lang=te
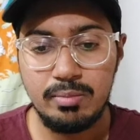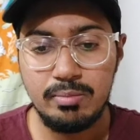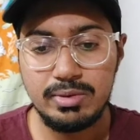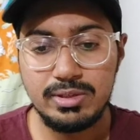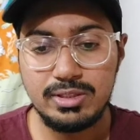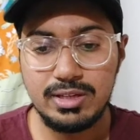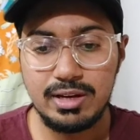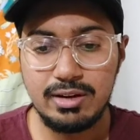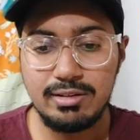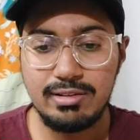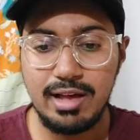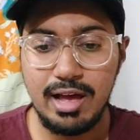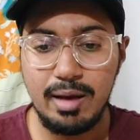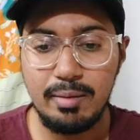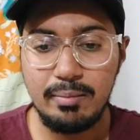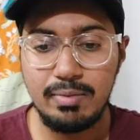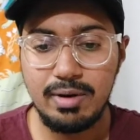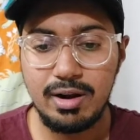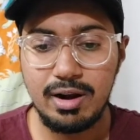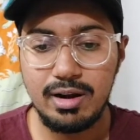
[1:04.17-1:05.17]
మిస్టర్
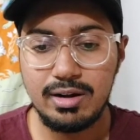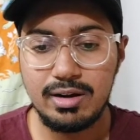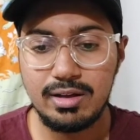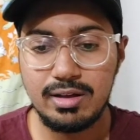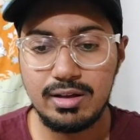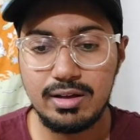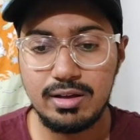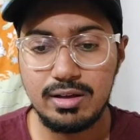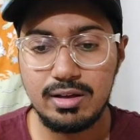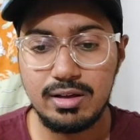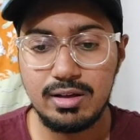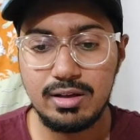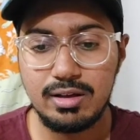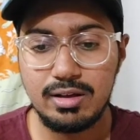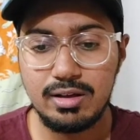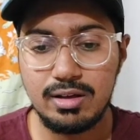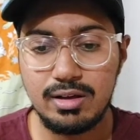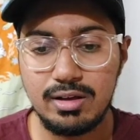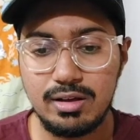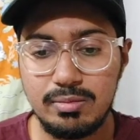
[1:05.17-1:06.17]
సామ్రాట్
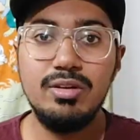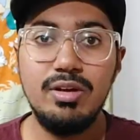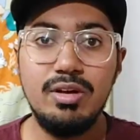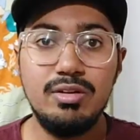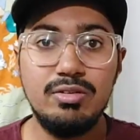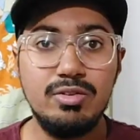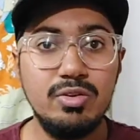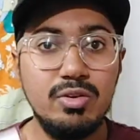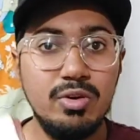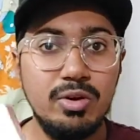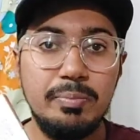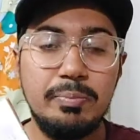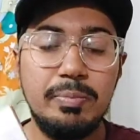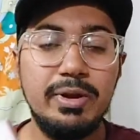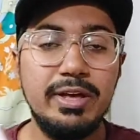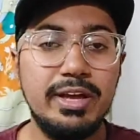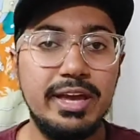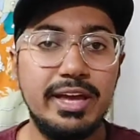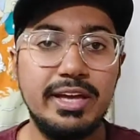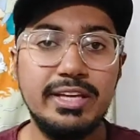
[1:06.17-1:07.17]
సో
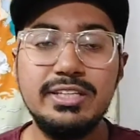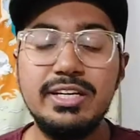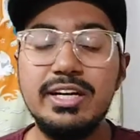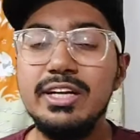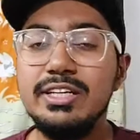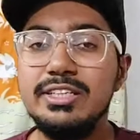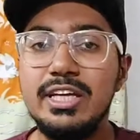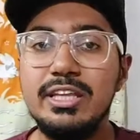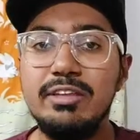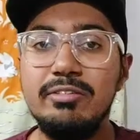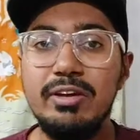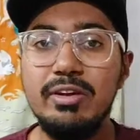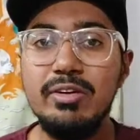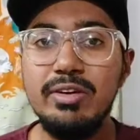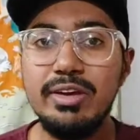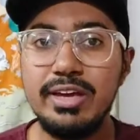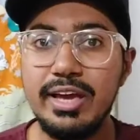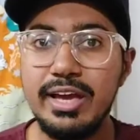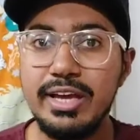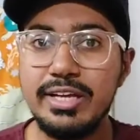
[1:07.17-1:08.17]
ఇప్పుడు ఈ కేస్ స్టడీ చదివాను
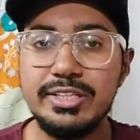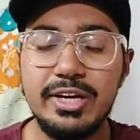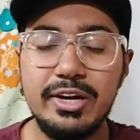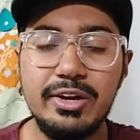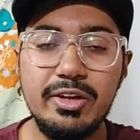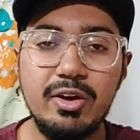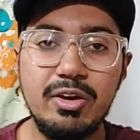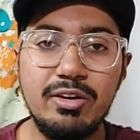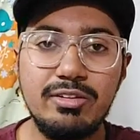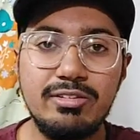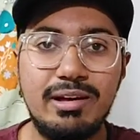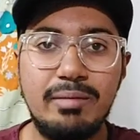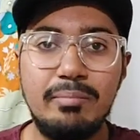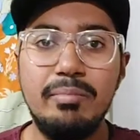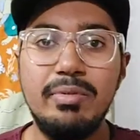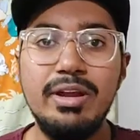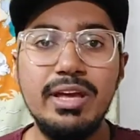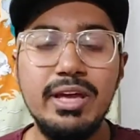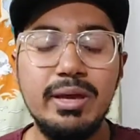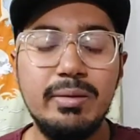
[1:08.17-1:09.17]
ఈ కేస్ స్టడీ ఒక
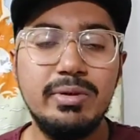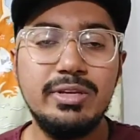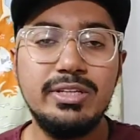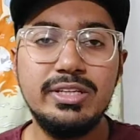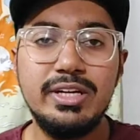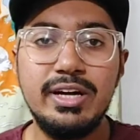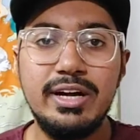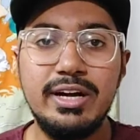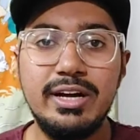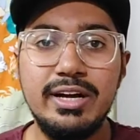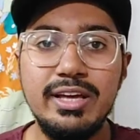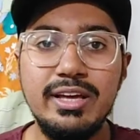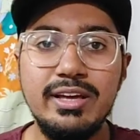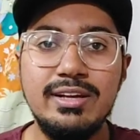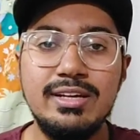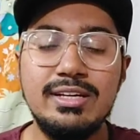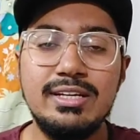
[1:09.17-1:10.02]
సమ్మరీ ఏమిచ్చాడంటే